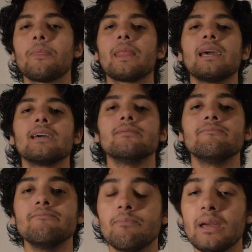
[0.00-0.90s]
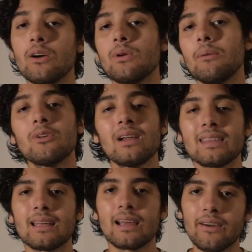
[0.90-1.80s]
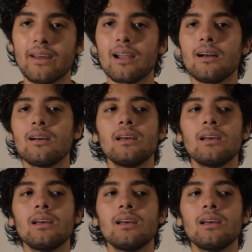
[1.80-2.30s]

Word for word: em, pero es una película que tenés que verla.